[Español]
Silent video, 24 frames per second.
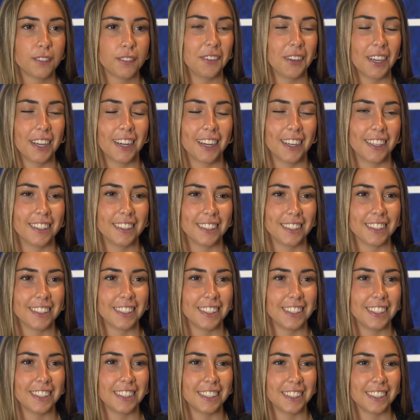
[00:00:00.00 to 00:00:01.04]
Me encanta,
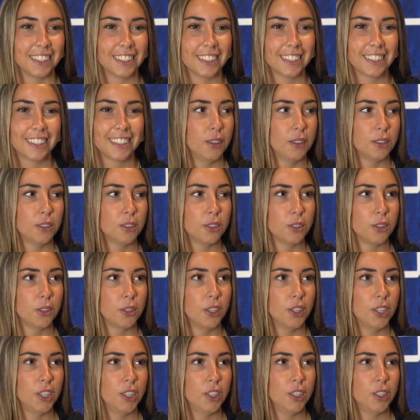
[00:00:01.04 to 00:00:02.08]
sí, sí. No
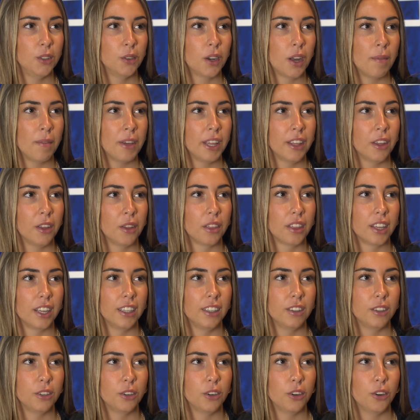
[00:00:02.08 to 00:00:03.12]
Soy una medio
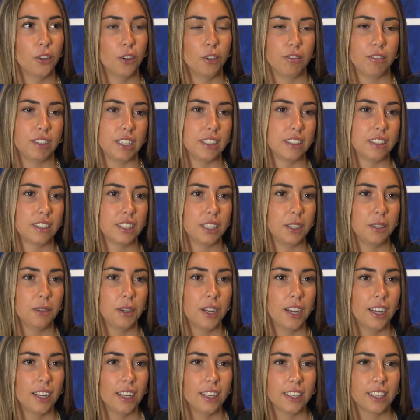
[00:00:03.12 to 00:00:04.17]
centro
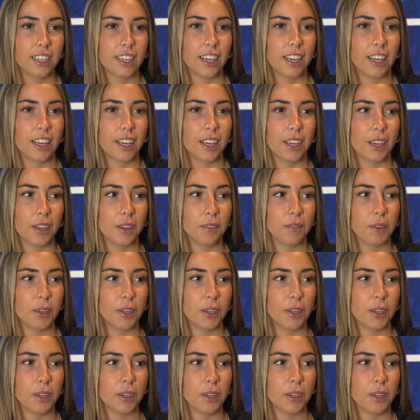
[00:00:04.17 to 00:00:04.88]
ofensiva que